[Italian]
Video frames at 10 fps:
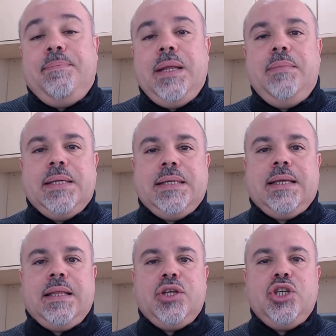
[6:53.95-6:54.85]
i primi
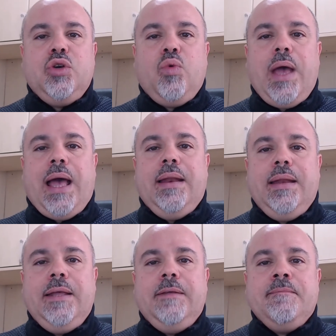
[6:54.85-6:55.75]
65
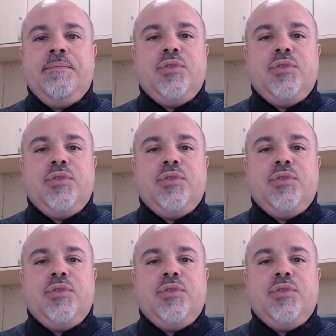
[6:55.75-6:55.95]
anni